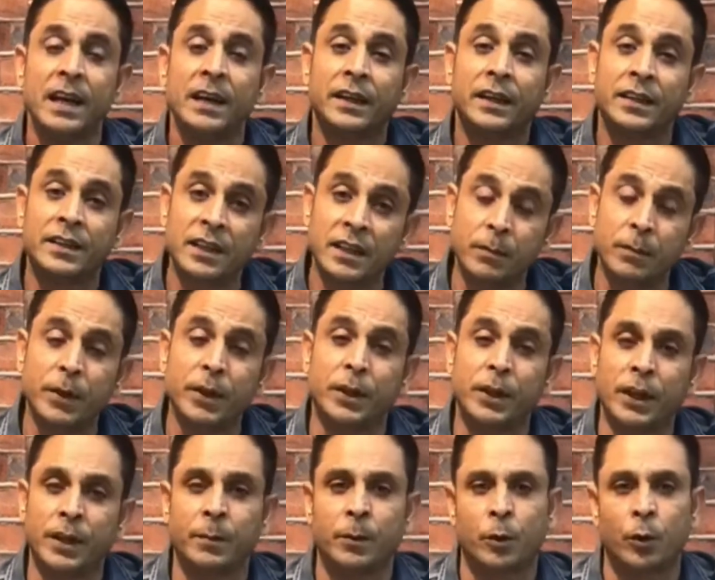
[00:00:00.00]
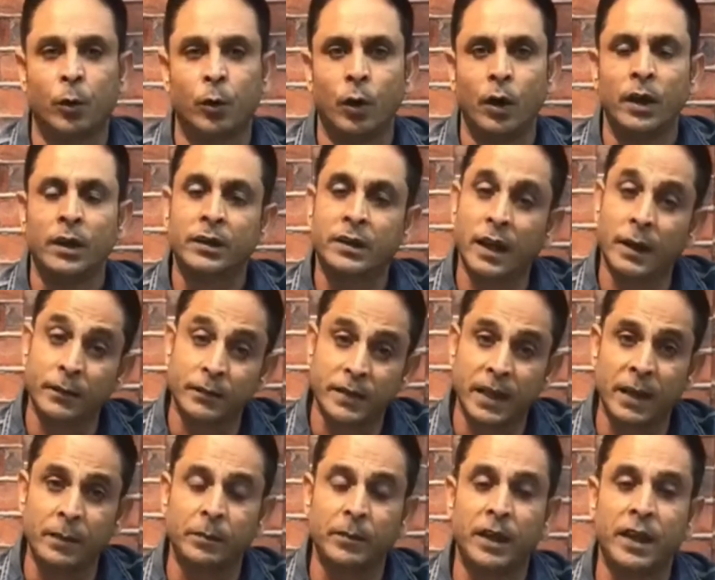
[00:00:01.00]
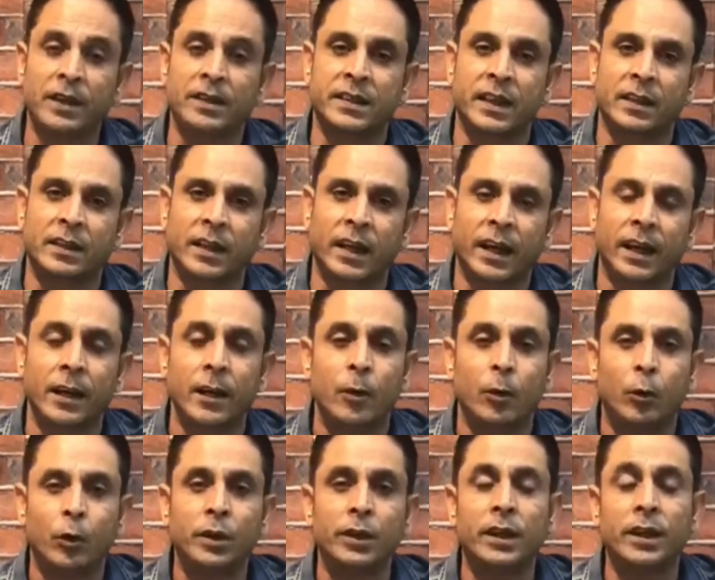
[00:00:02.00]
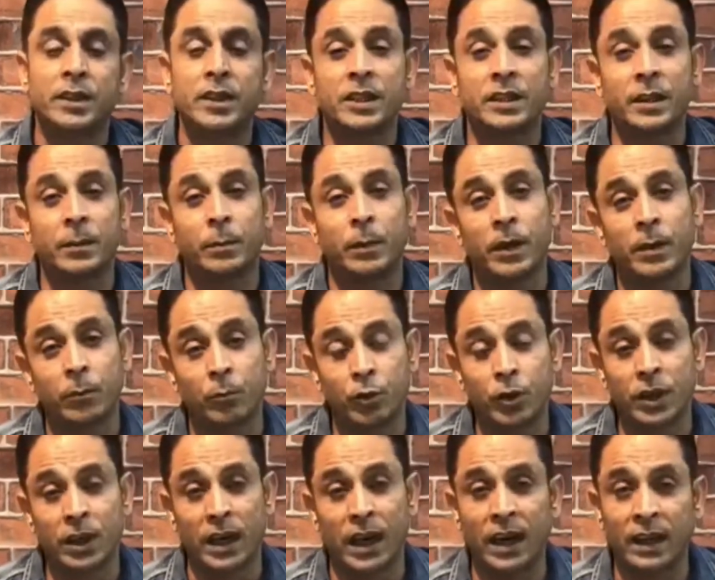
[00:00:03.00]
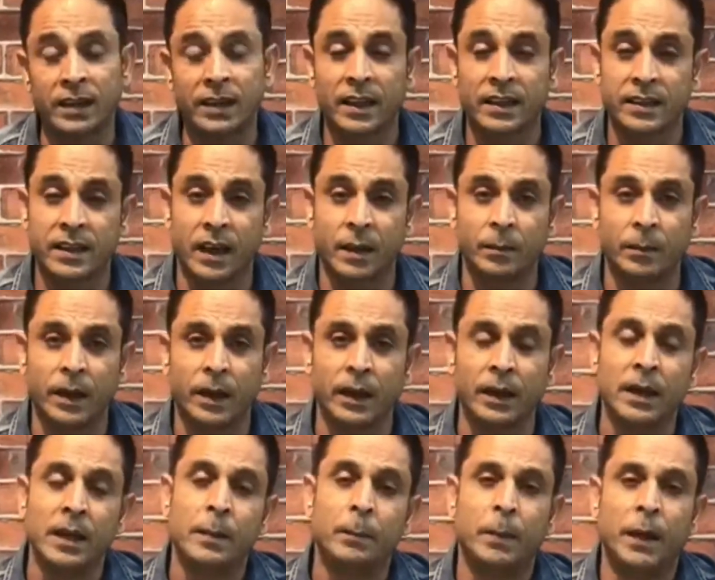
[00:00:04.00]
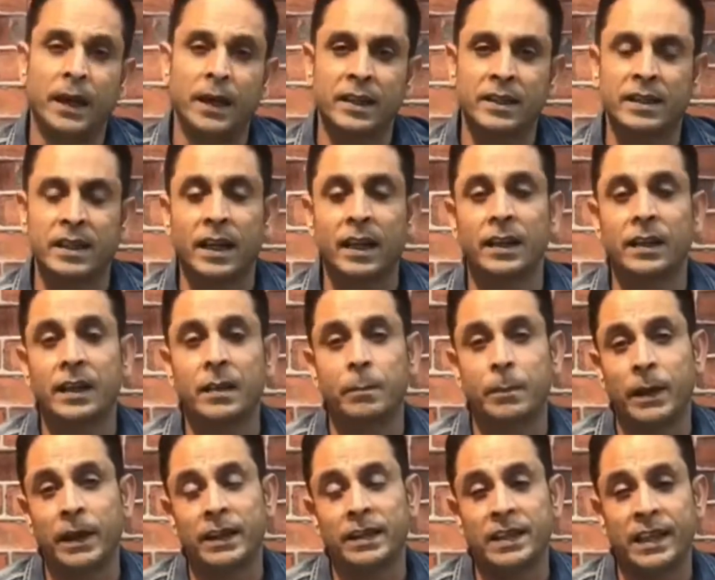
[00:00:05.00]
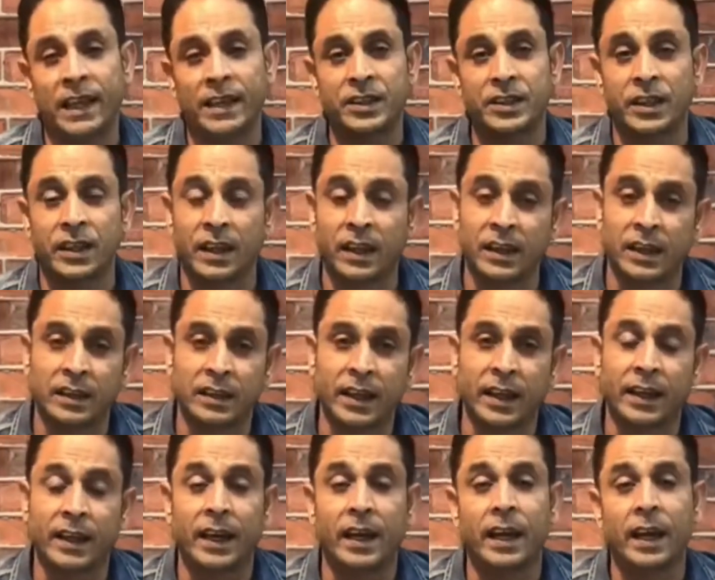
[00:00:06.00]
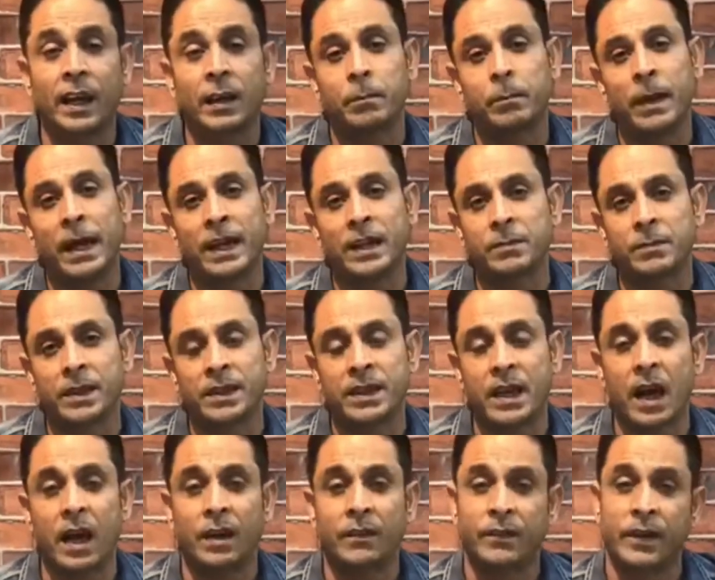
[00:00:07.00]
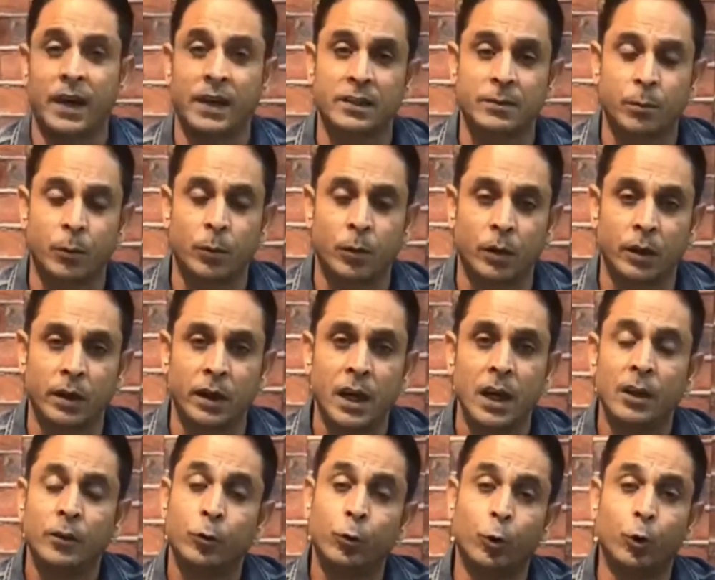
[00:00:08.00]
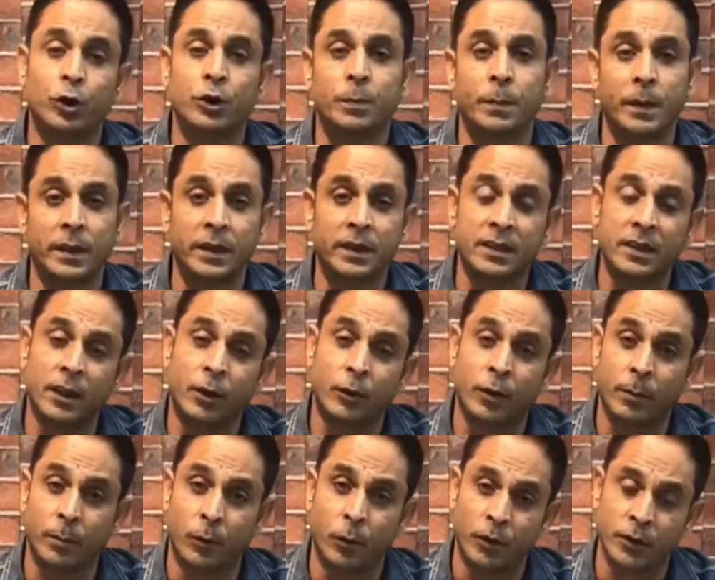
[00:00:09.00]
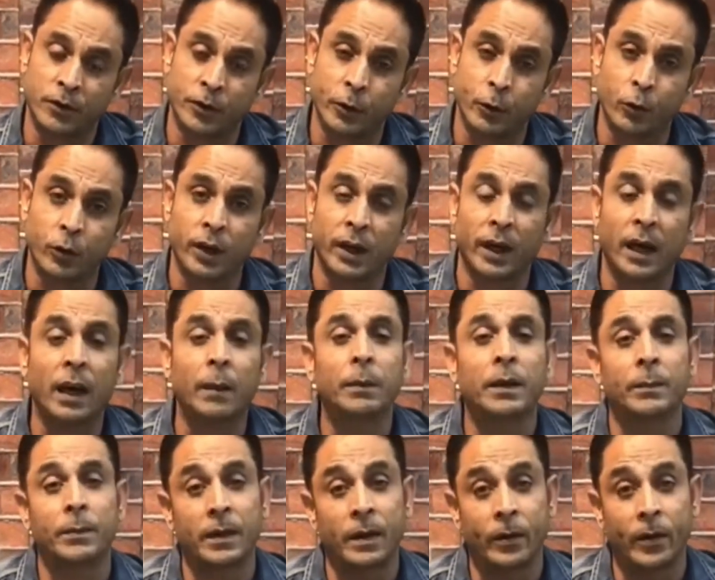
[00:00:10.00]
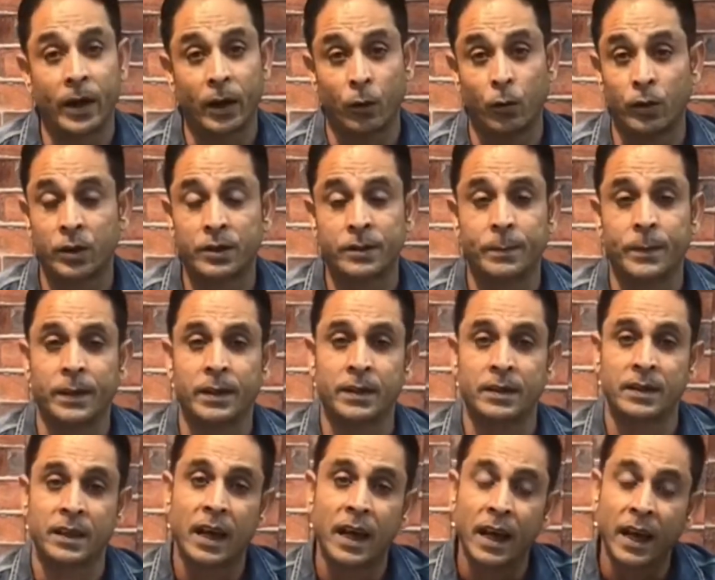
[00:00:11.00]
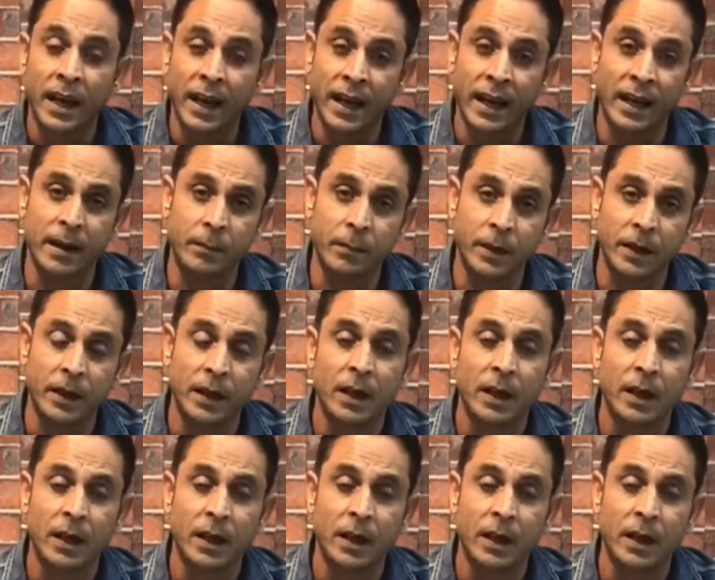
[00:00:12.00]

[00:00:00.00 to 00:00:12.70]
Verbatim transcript: किसी भी टीम को टफ टाइम दे सकता है और ये चीज़ें बड़ी मुश्किल का सामना है पाकिस्तान की पहले सिलेक्शन गलत है कि एक मैच में चार फास्ट बॉलर दो स्पिनर्स का होना बहुत ज़रूरी है आपके पास रेगुलर स्पिनर्स हैं भी